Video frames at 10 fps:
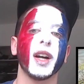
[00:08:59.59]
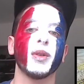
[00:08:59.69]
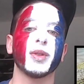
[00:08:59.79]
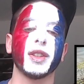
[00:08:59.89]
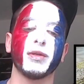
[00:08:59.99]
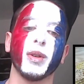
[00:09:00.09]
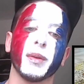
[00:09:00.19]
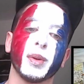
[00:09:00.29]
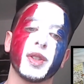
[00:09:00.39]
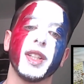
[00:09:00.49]
On y voit un
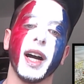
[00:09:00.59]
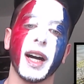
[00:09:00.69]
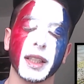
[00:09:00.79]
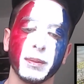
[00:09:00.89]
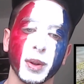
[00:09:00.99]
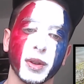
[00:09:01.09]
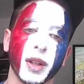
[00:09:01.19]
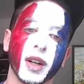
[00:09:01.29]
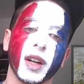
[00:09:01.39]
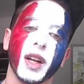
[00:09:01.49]
petit Harry
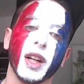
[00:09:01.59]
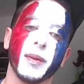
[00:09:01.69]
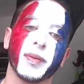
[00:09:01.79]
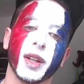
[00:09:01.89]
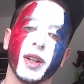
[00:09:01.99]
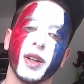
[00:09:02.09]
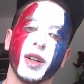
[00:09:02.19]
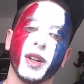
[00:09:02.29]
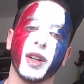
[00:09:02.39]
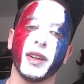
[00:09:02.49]
Potter euh,